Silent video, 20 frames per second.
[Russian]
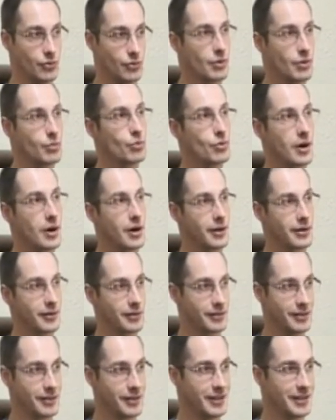ну кому как,
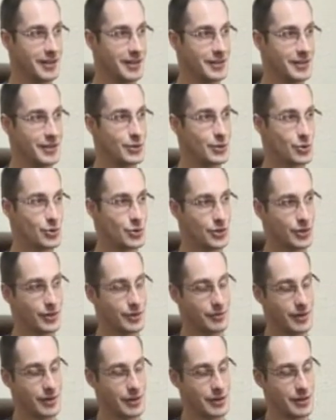здесь уже
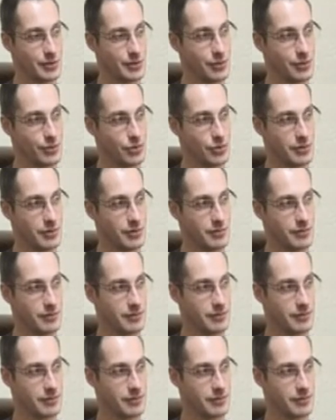говорить сложно.